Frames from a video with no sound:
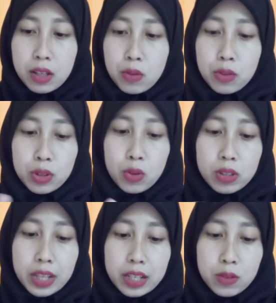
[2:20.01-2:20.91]

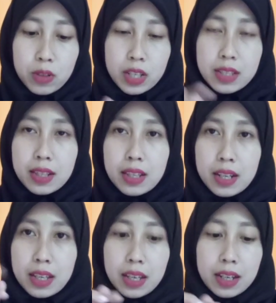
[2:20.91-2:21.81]
Untuk teksturnya
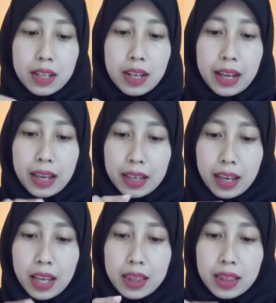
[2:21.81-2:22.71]
sendiri ini
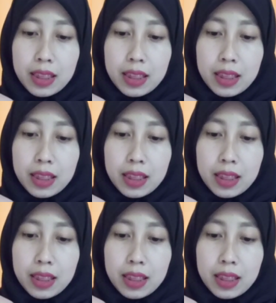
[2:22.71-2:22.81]
lengket